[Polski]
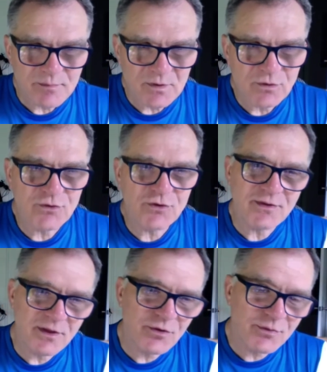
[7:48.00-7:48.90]
z
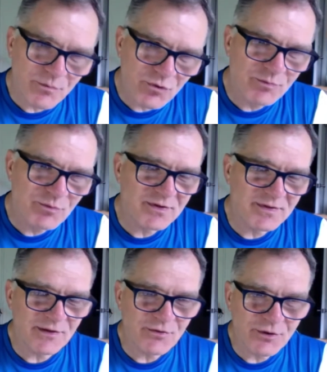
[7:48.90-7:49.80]
czystej, muszę
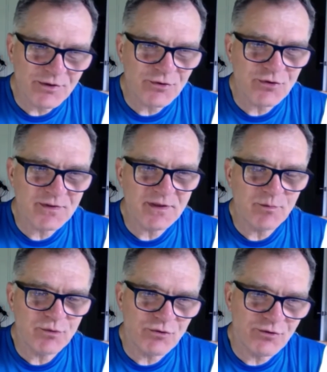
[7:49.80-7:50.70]
przyznać, trochę z czystej
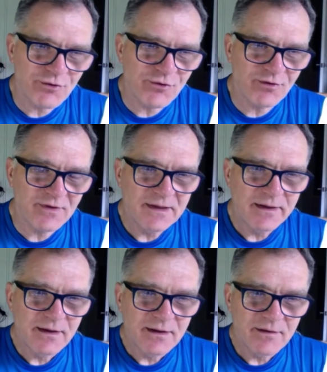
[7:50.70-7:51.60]
próżności
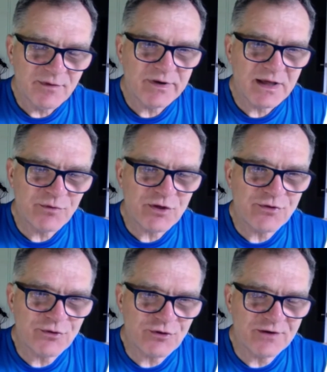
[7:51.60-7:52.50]
wybrałem 3
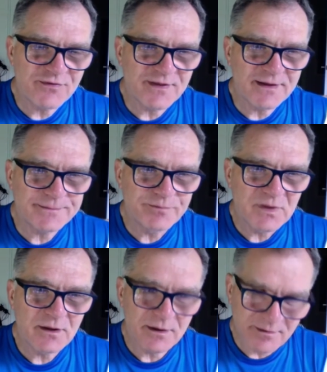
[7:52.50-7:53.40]
czerwca
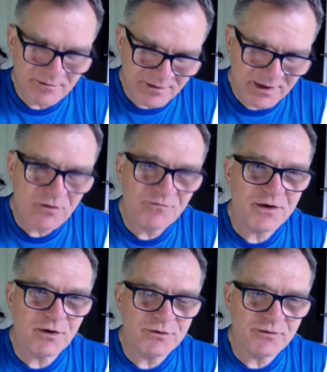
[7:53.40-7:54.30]
jako
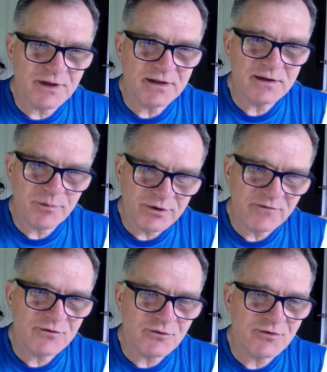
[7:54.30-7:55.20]
wygodną datę,
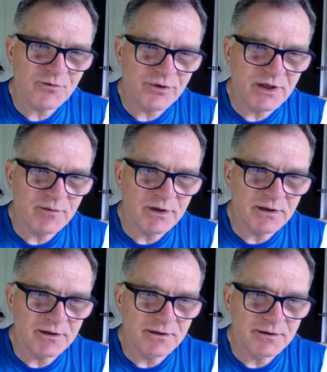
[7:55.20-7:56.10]
ponieważ to są moje imieniny.